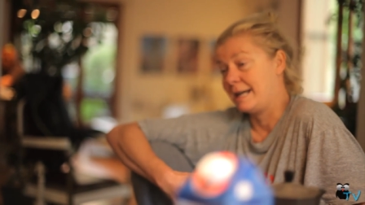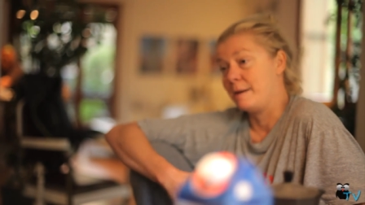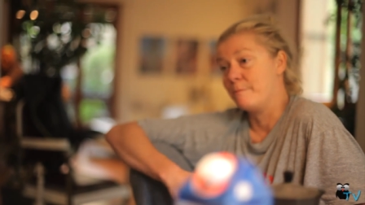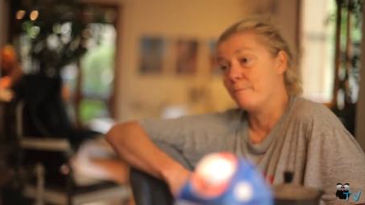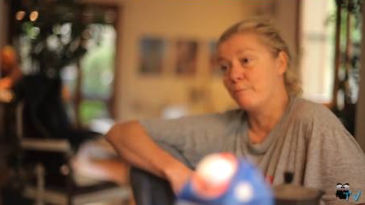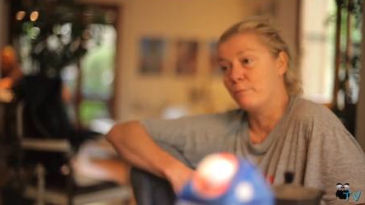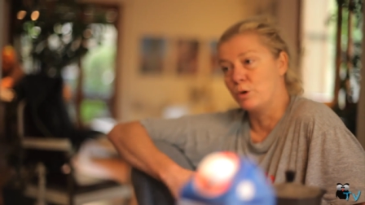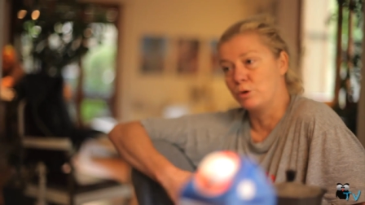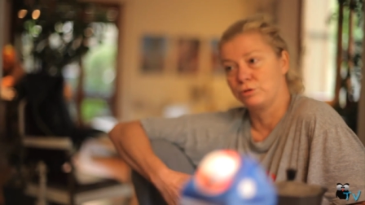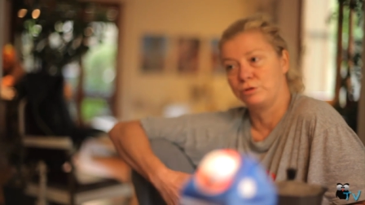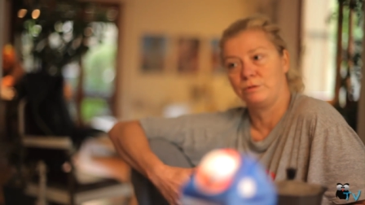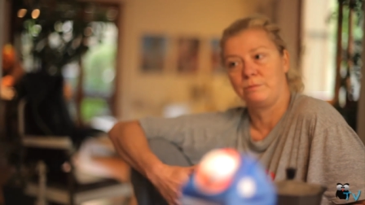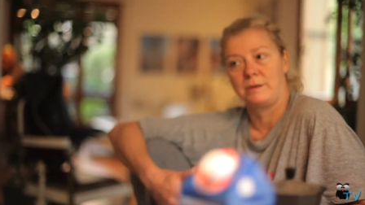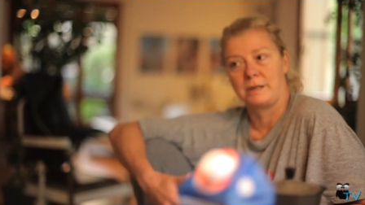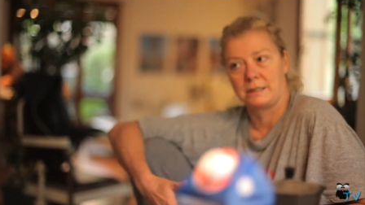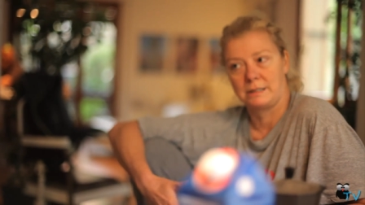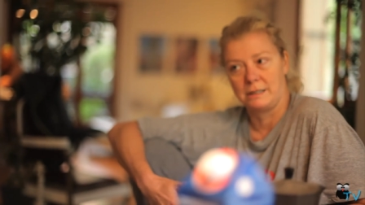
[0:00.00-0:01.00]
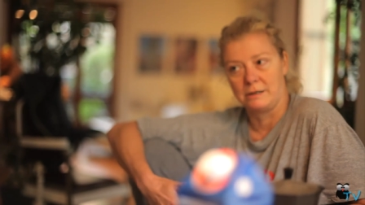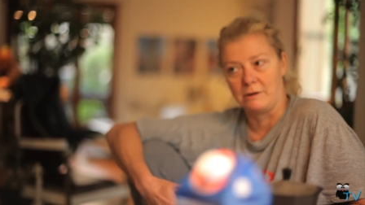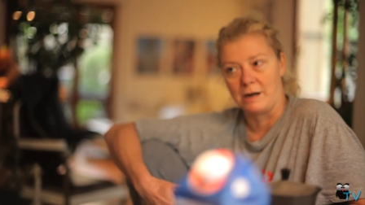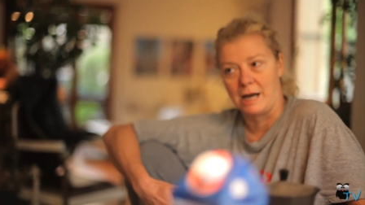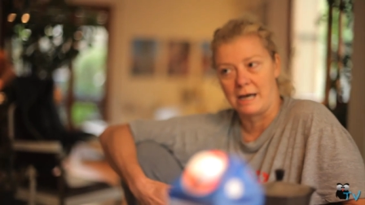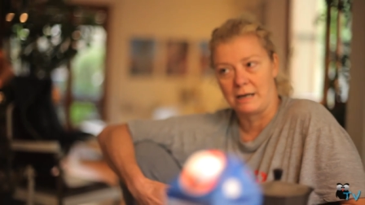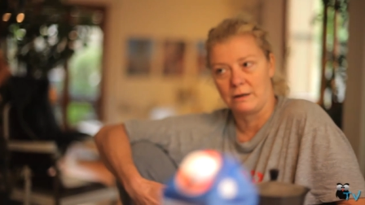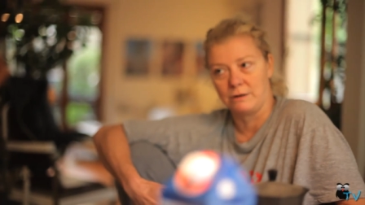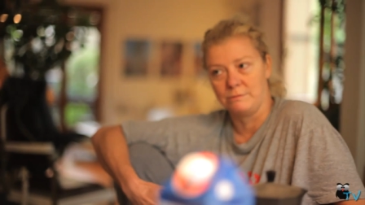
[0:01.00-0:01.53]
è molto
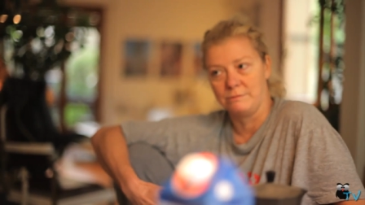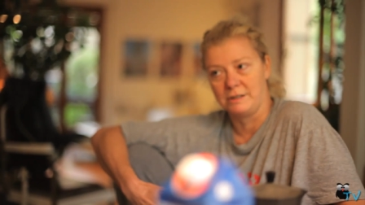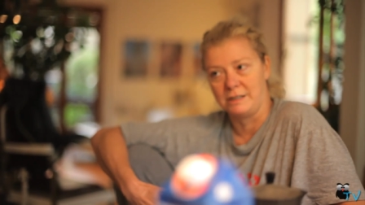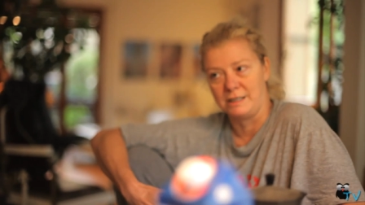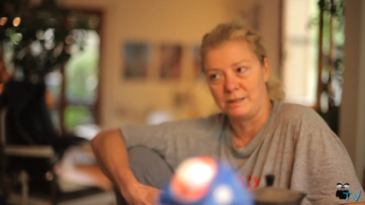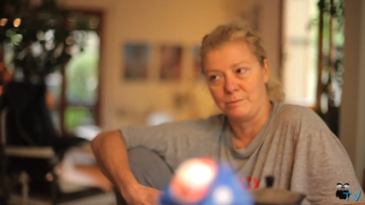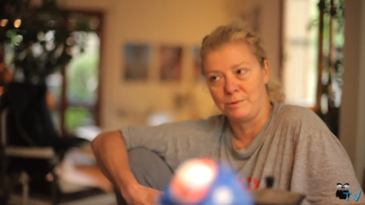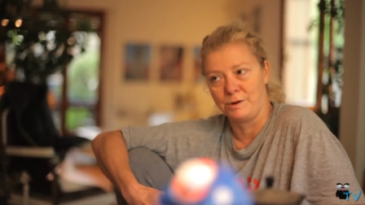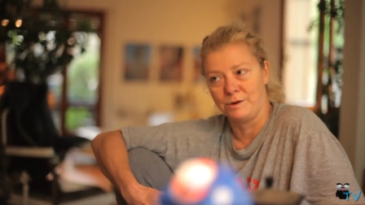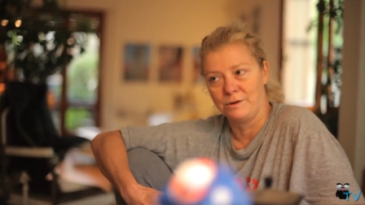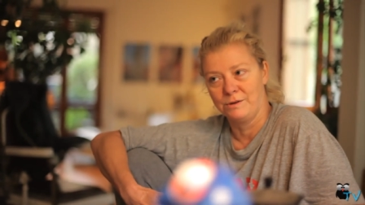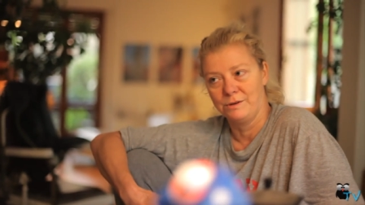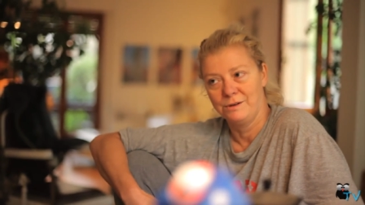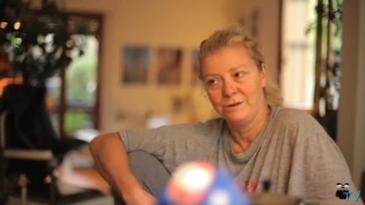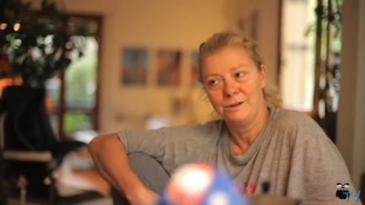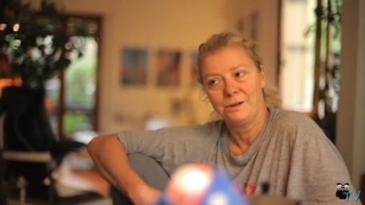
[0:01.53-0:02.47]
particolare come libro,